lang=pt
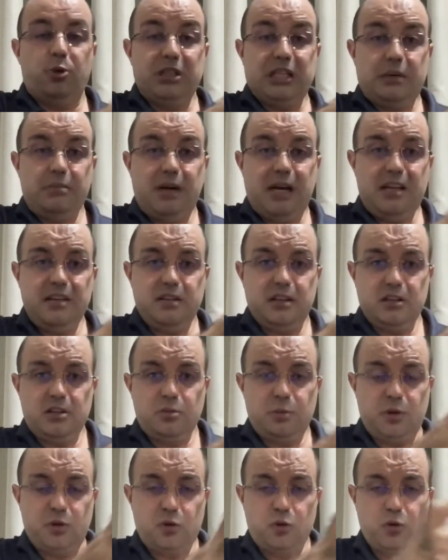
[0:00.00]
pôr na máscara
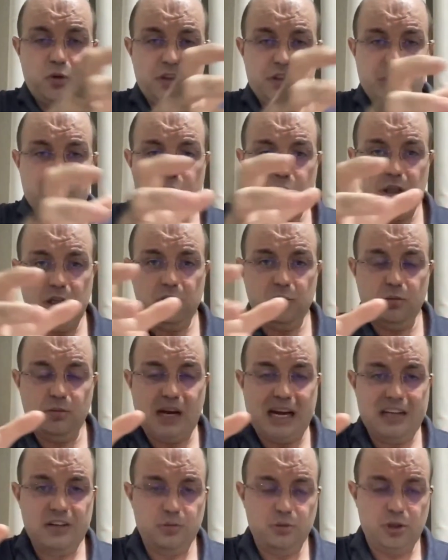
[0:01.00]
nas pessoas e ajudando o
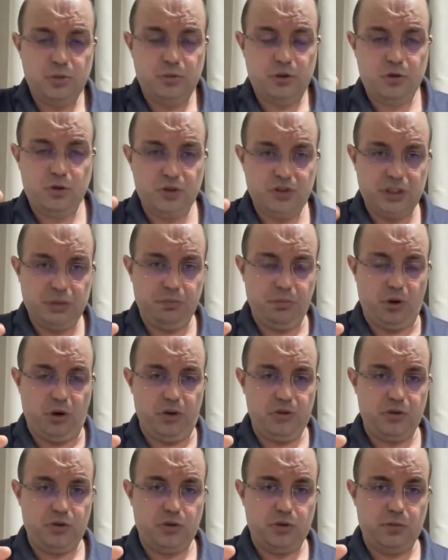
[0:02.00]
máximo de pessoas que
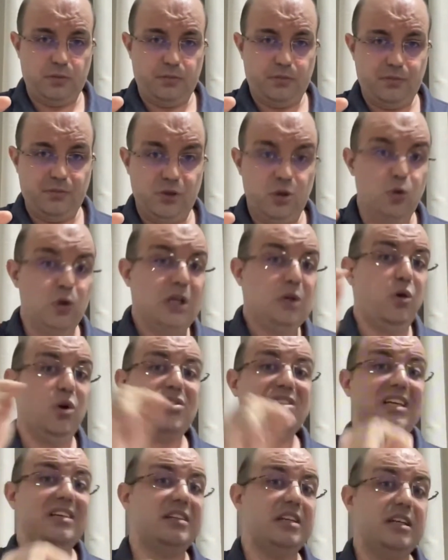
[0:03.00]
posso. E o
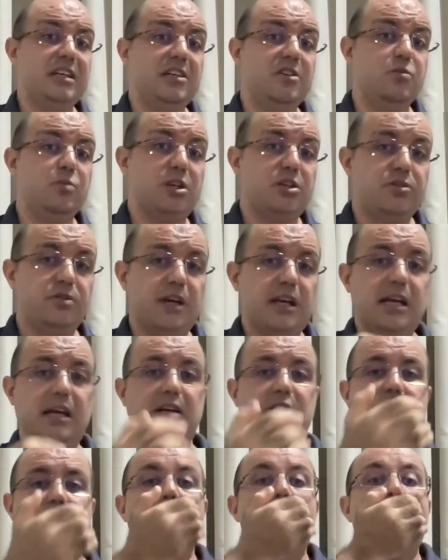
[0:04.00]
egocentrismo é diferente.